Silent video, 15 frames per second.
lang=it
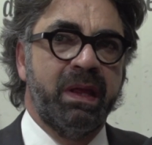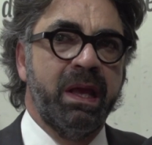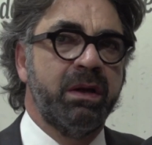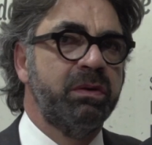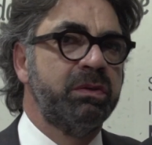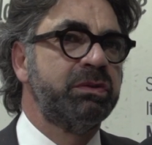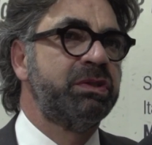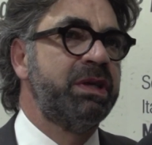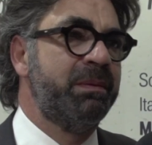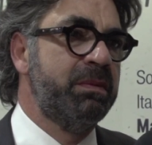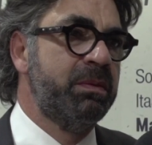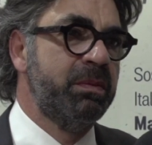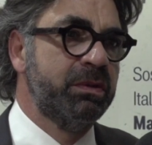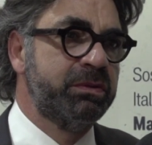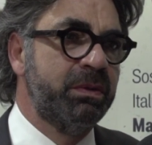che
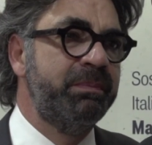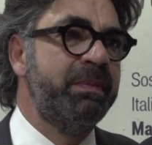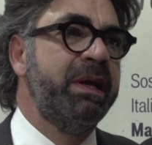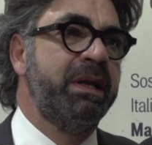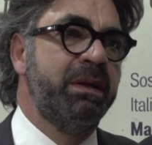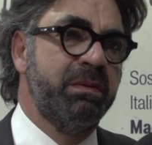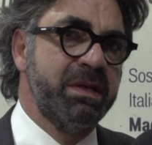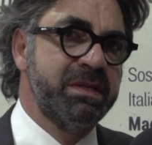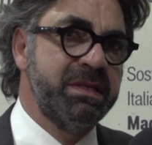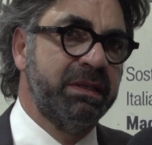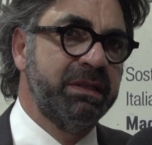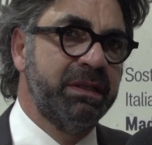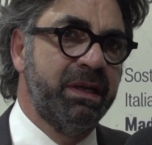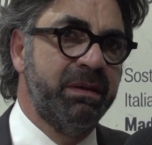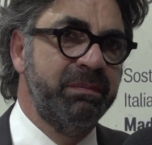conosciamo molto bene, è
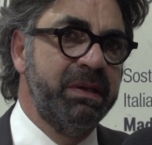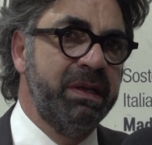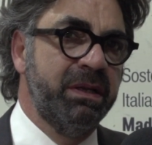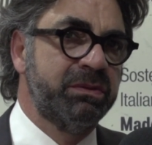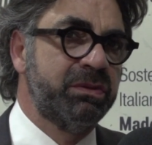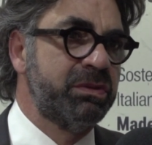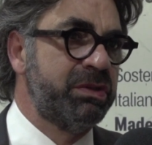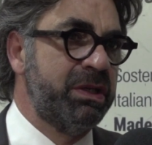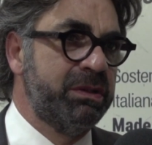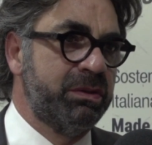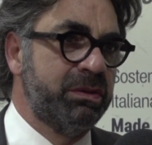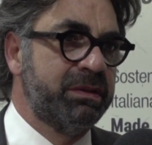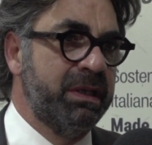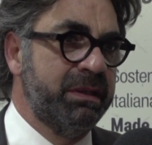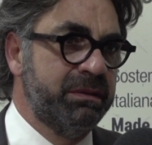un'azienda dal
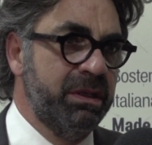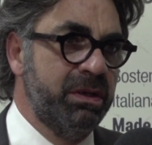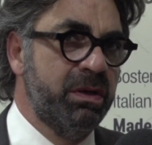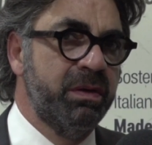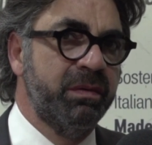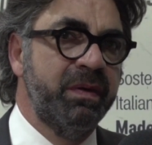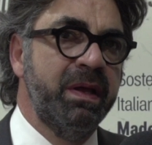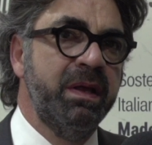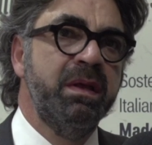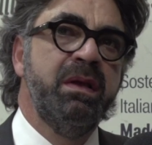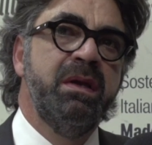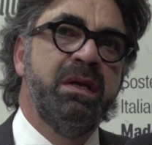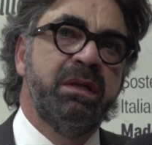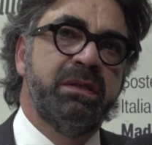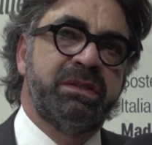1889.
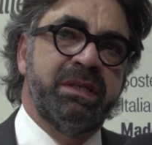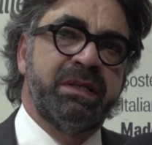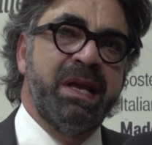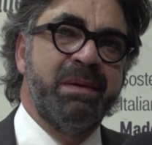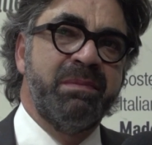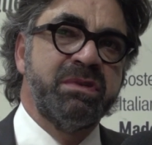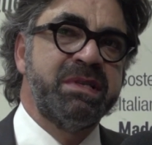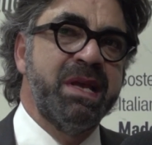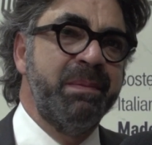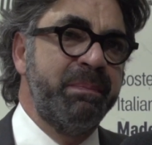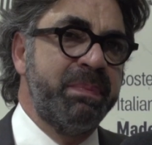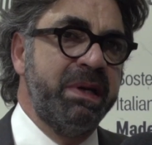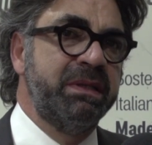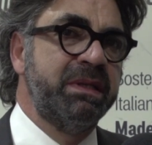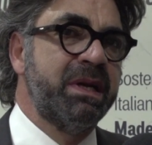Cerchiamo
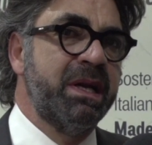sempre di